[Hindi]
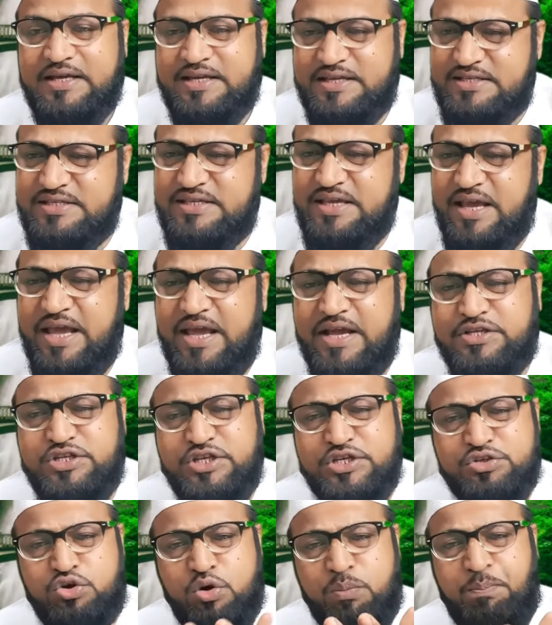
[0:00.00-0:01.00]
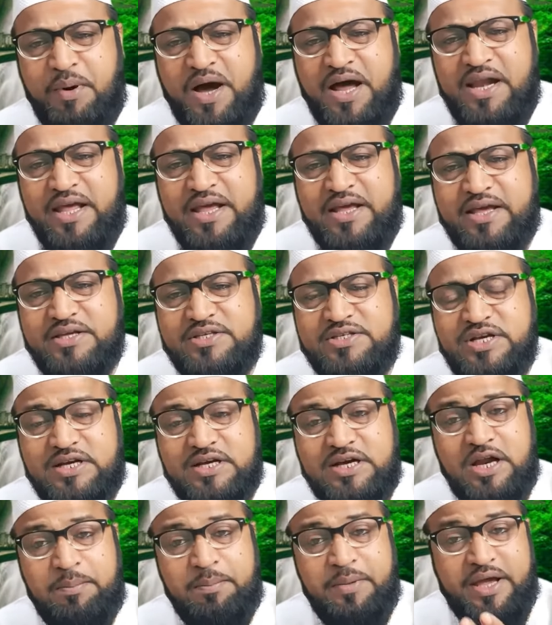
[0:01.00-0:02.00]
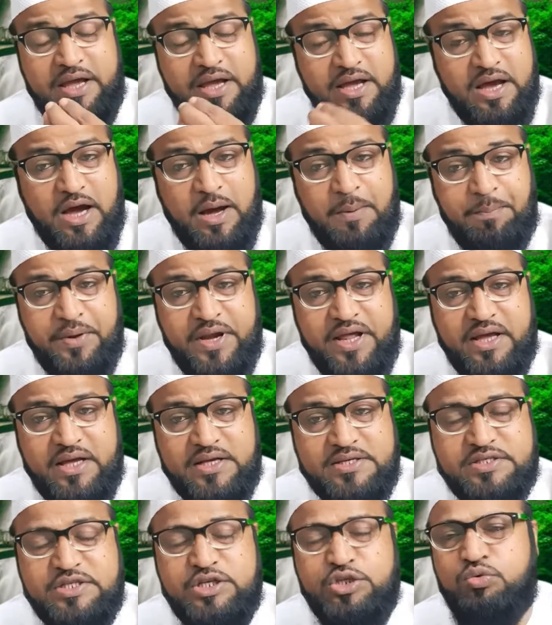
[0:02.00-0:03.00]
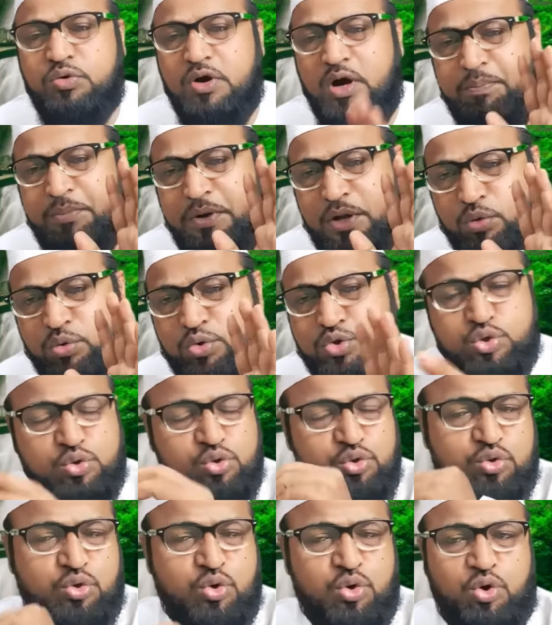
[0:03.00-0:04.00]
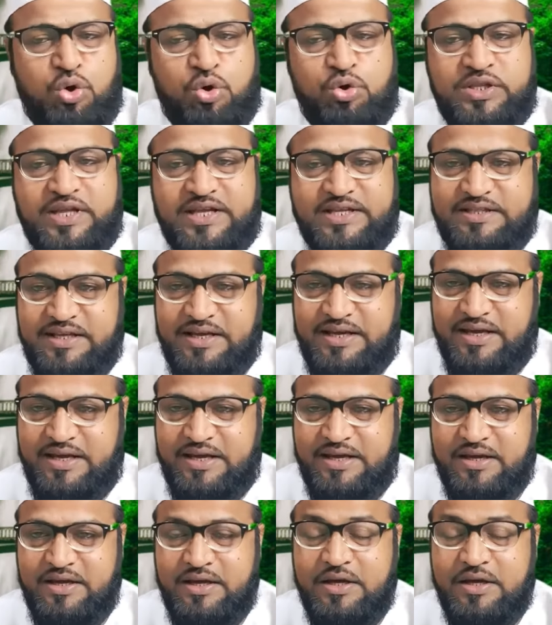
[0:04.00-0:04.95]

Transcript: किसी एक चीज को पाने के चक्कर में अपने अस्तित्व अपने वजूद को खो देते हैं